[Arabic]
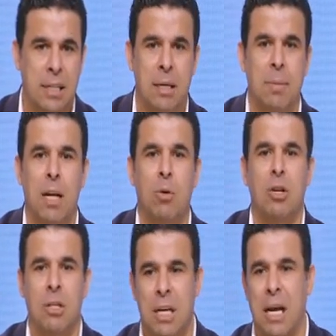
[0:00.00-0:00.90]
على الزمالك
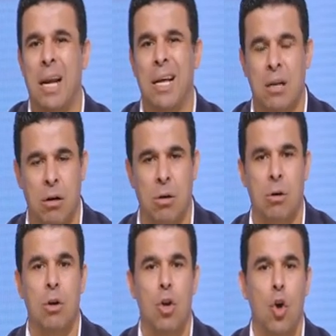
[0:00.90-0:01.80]
واقعد اتريق على اي
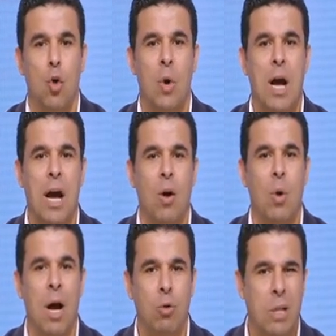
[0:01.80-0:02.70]
قرار
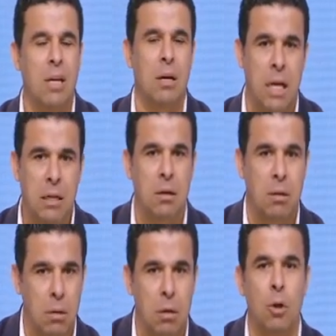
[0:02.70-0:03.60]
واخد اي يعني
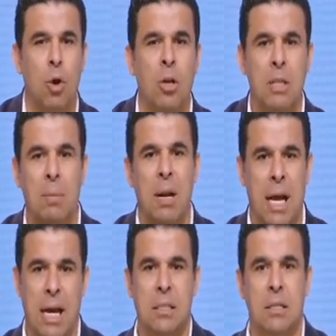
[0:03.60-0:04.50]
نقعد نعمل
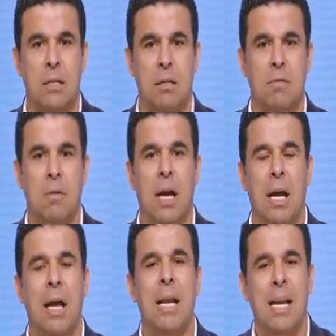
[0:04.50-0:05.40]
الحاجات دي
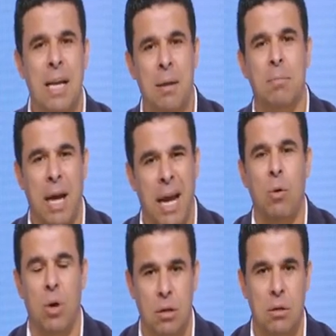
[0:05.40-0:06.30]
لانها
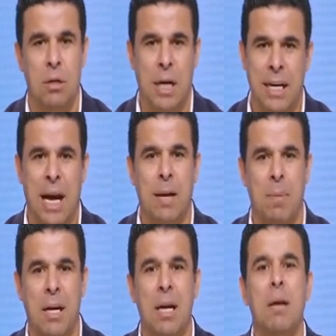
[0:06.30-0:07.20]
حلوه يعني
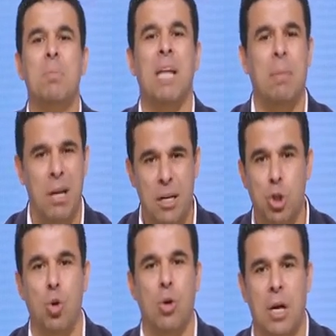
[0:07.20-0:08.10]
عجبانة بتعمل لنا
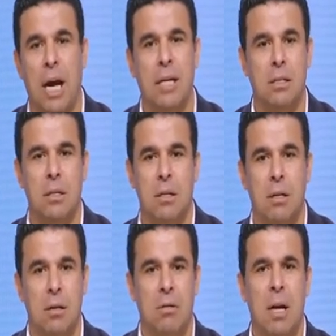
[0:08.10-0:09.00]
شهره يعني
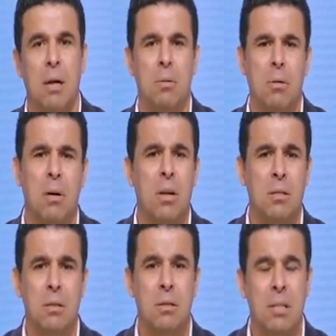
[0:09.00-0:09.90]
أه،
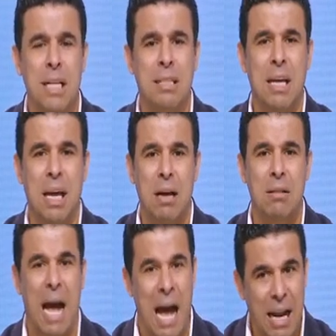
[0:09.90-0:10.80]
خلاص ده اتجاه
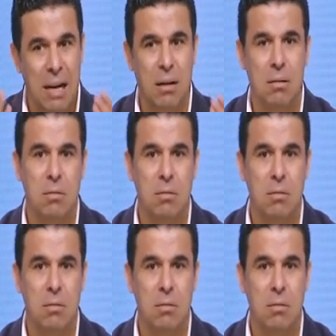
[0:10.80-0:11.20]
ده عقل